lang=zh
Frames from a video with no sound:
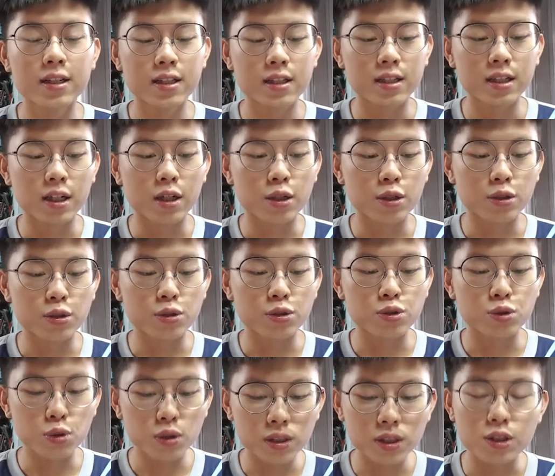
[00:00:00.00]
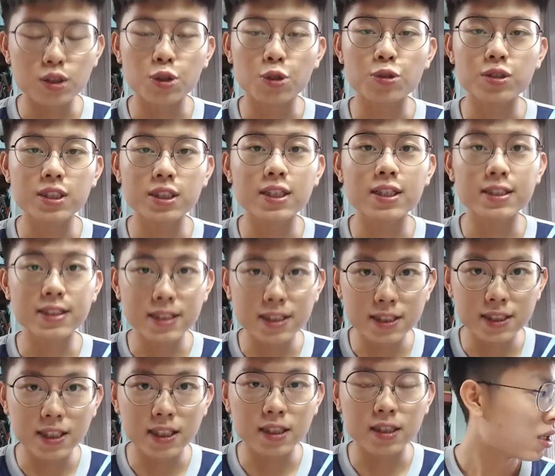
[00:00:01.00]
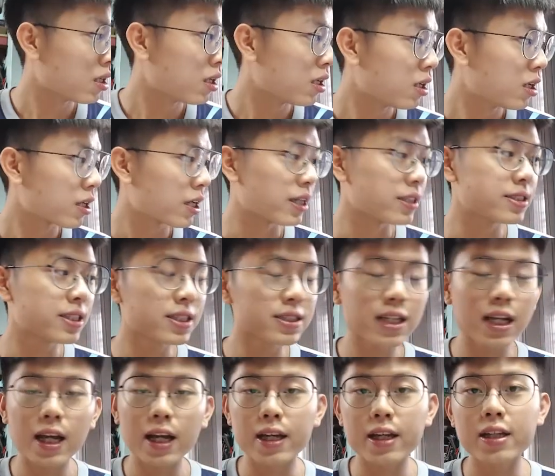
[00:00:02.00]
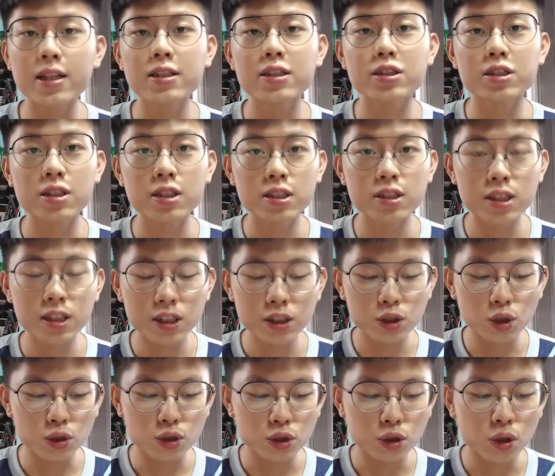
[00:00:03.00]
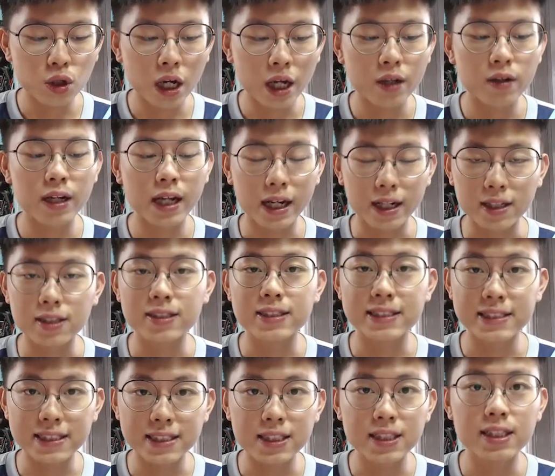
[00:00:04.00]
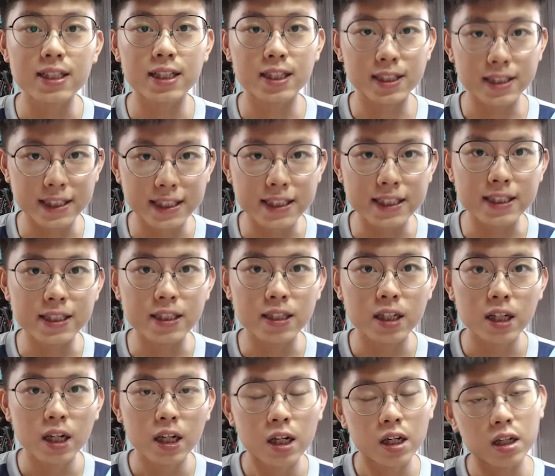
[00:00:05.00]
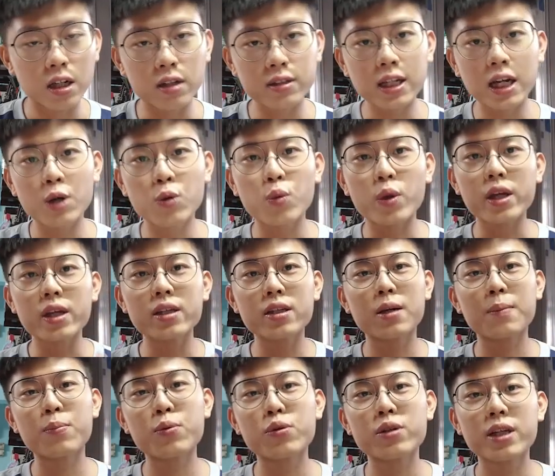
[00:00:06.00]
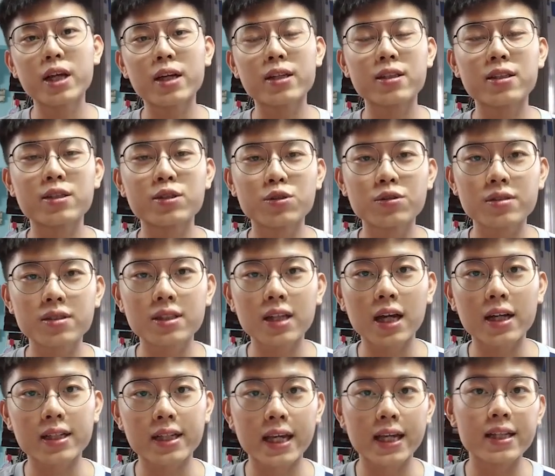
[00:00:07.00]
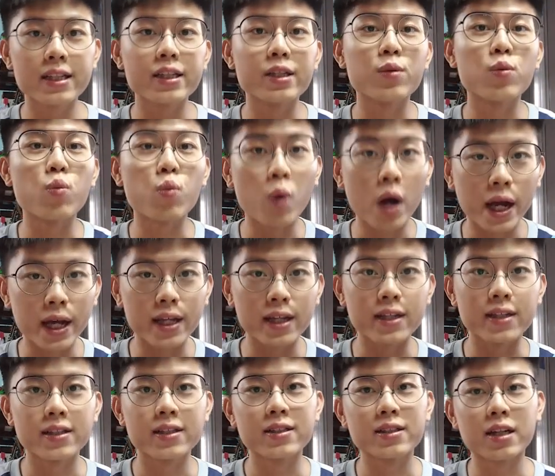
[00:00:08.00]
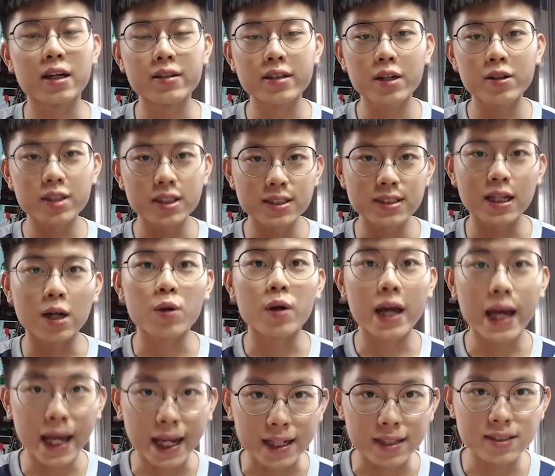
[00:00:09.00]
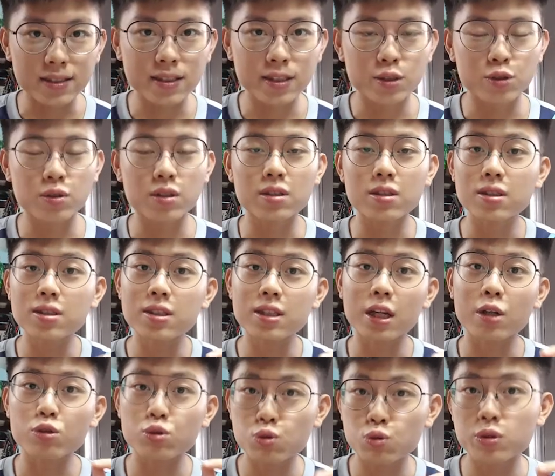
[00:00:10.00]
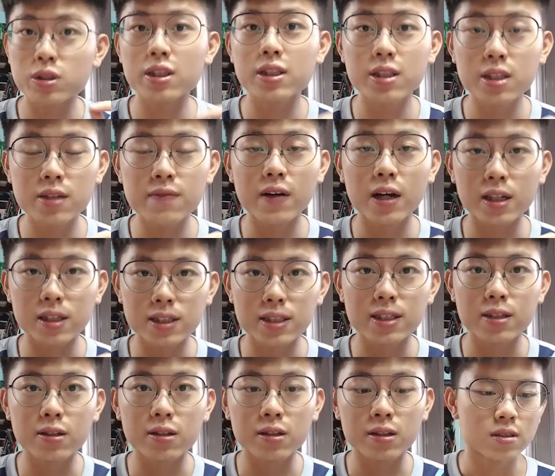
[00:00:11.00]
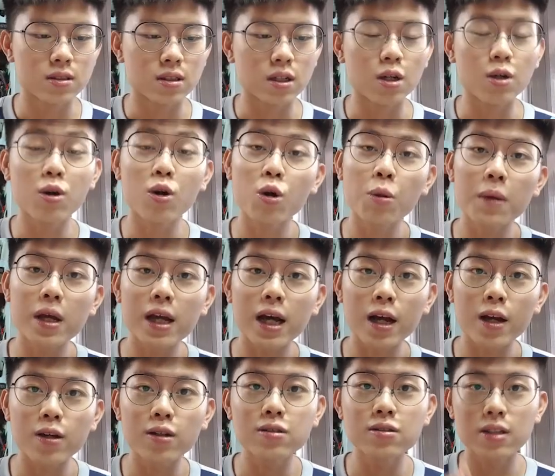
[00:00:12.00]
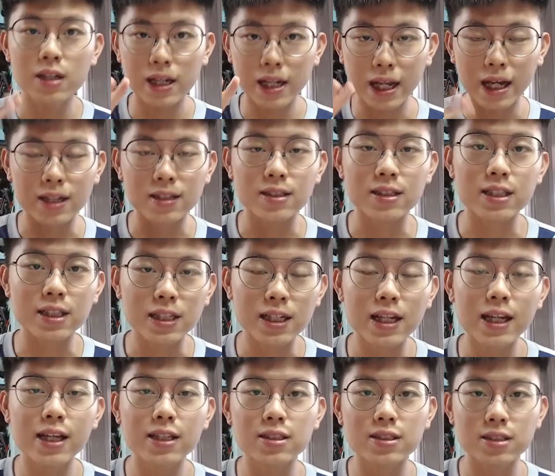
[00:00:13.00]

然后做的时候记得细心。给接下来的这个转动还有两个 C 和 D，然后它唯一的不一样呢，就是它给你 Y。然后要你找 x，所以这是你要注意的地方而已哦。然后后面还有两题练